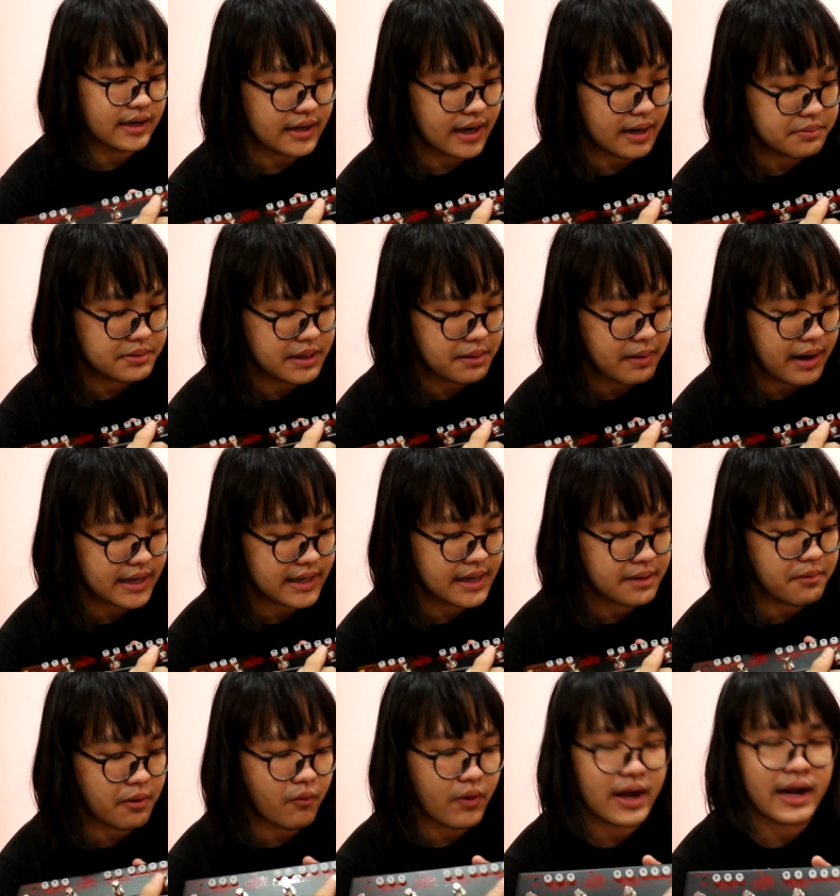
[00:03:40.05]
นะฮะเผื่อบางที
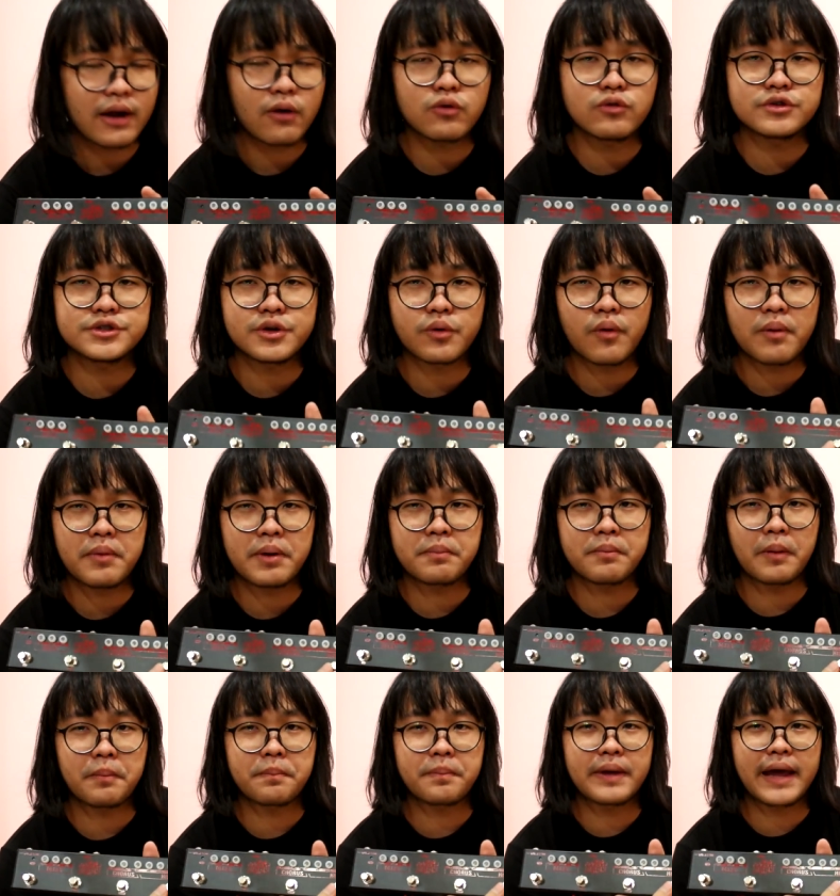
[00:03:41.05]
แบบว่าเรารู้สึกว่ามัน
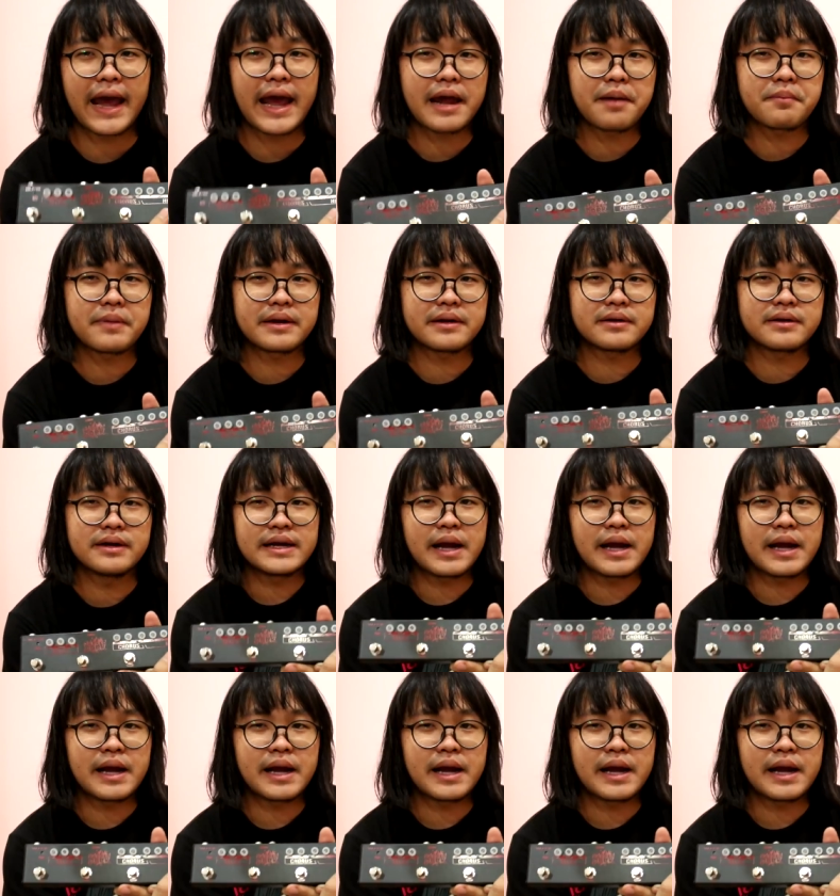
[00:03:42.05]
แบบเกนมัน